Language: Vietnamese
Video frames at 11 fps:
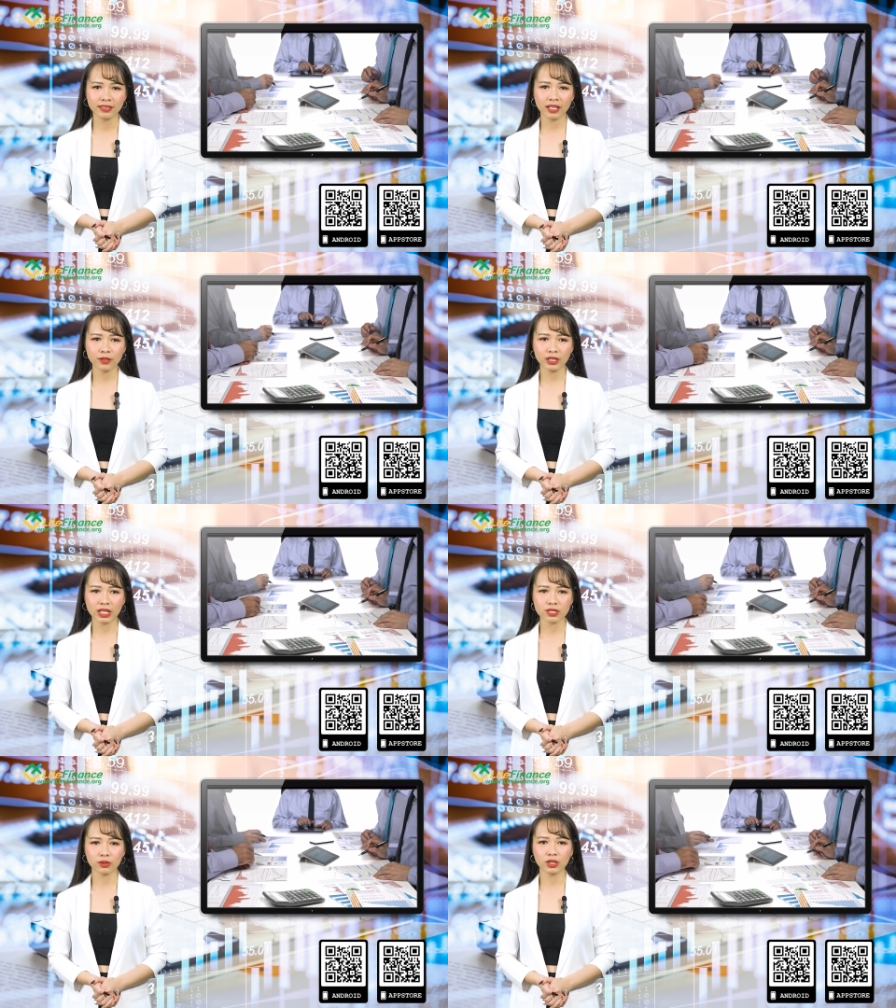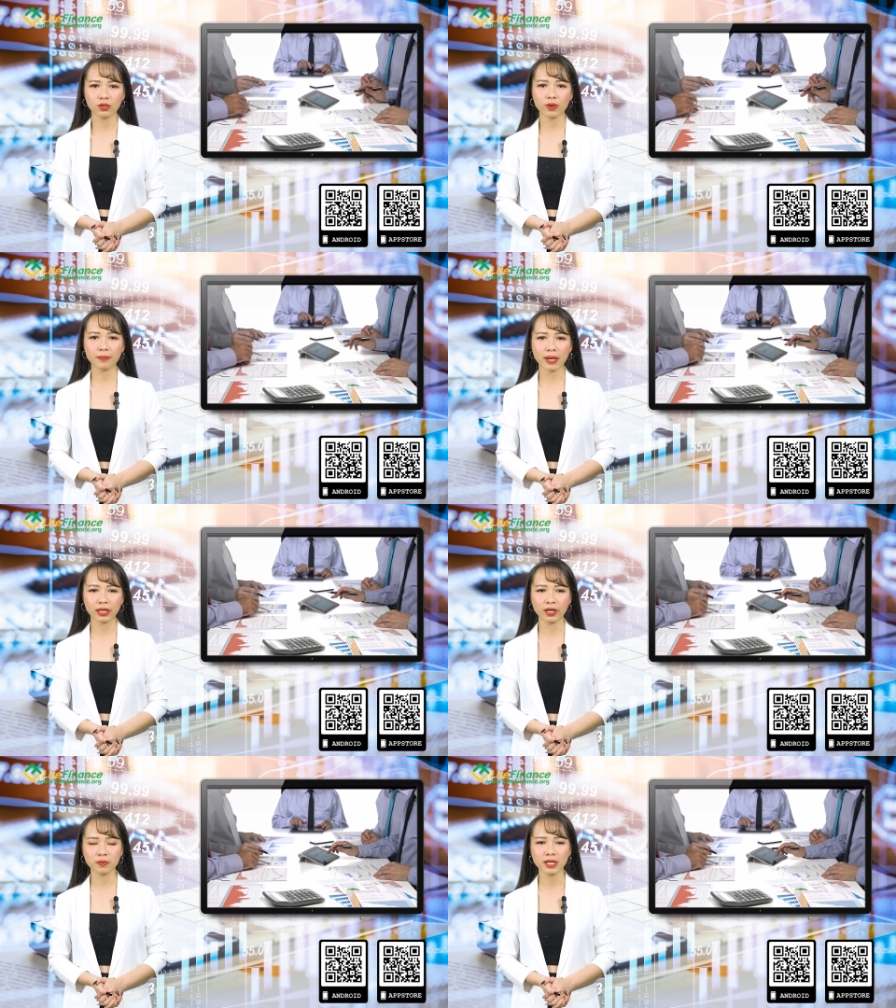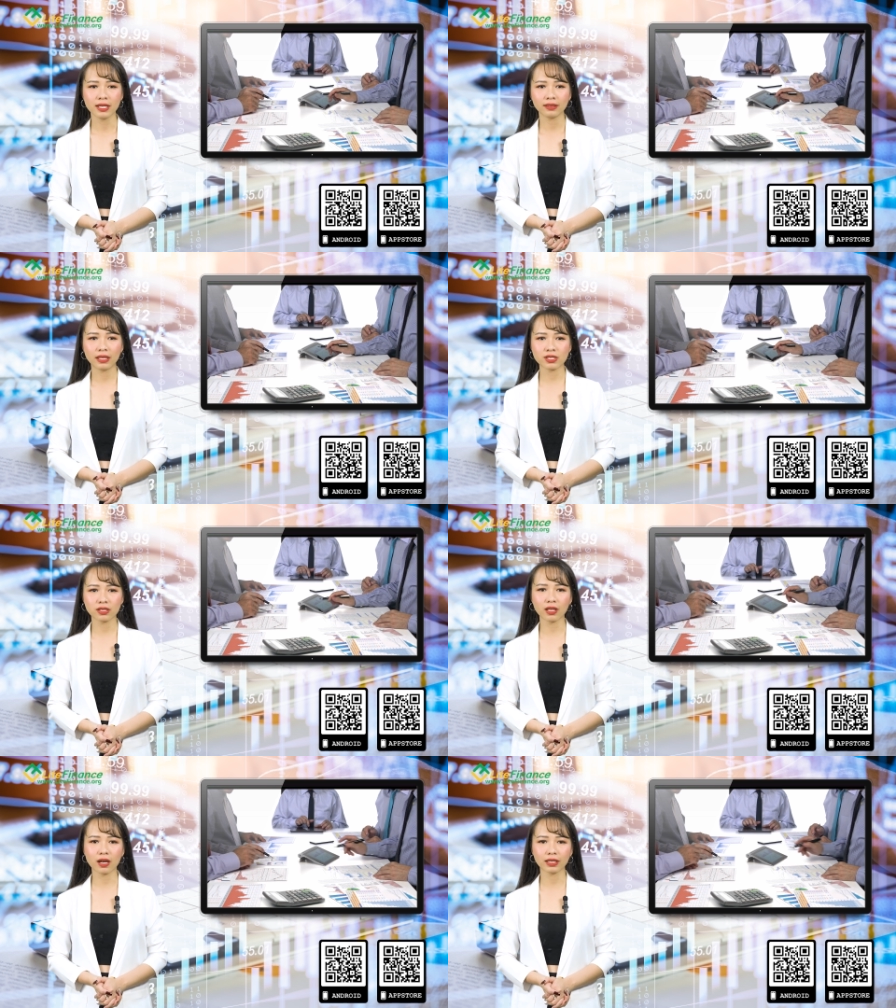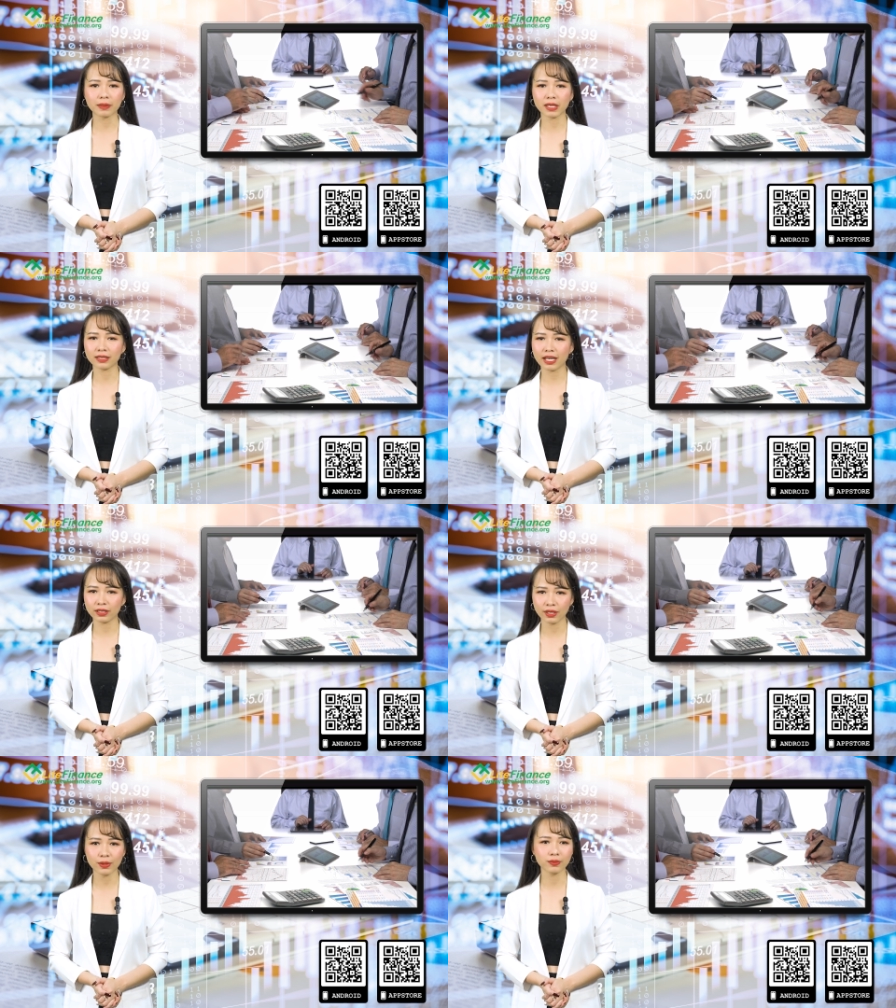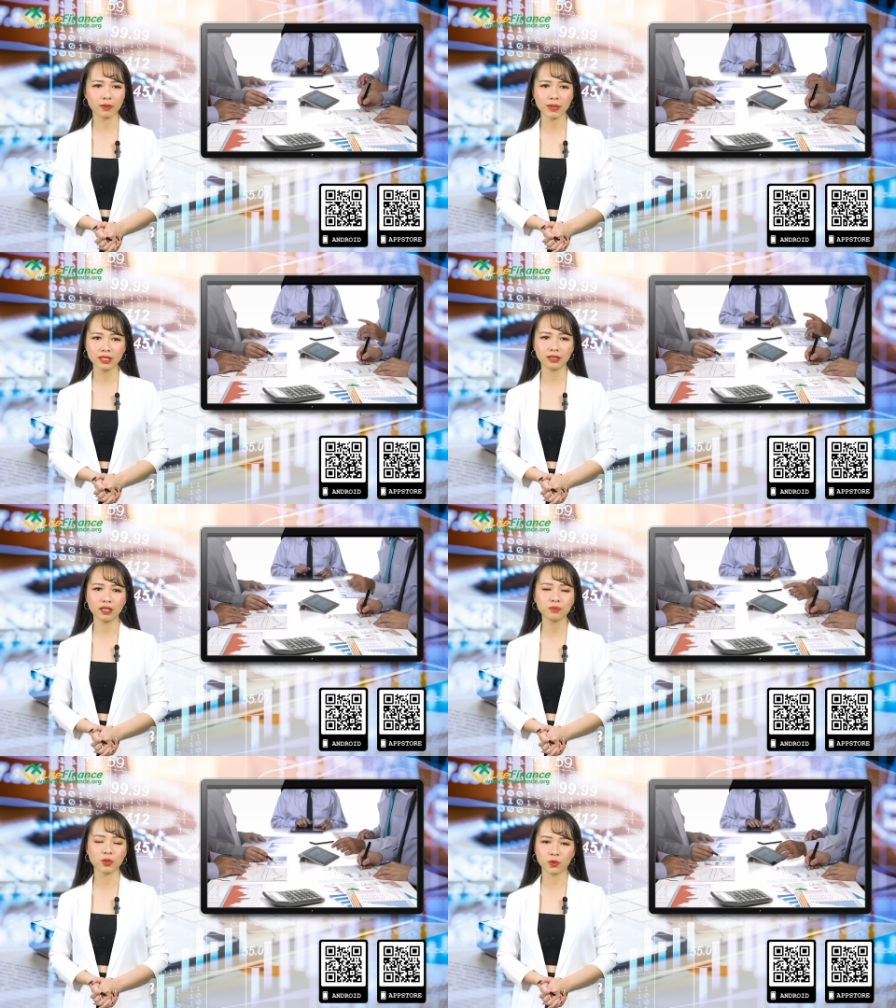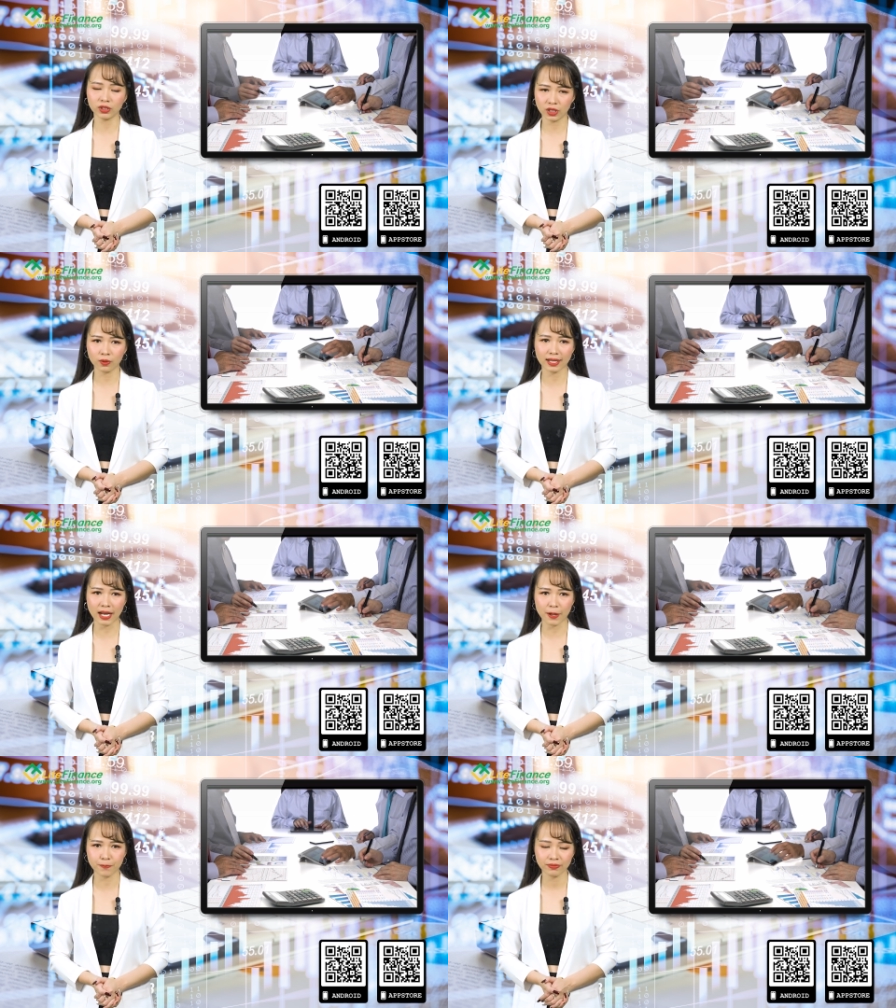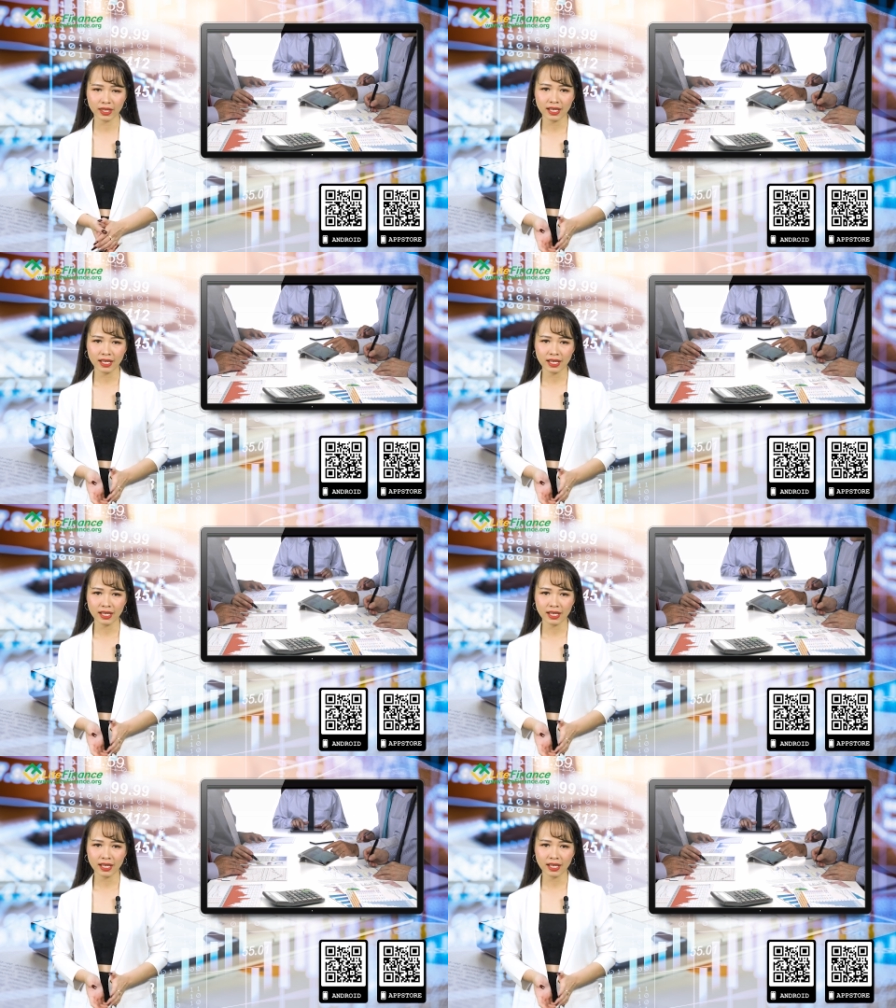Nếu chỉ số tương quan bằng 0 thì chứng tỏ cặp tiền này không có bất cứ một mối tương quan nào.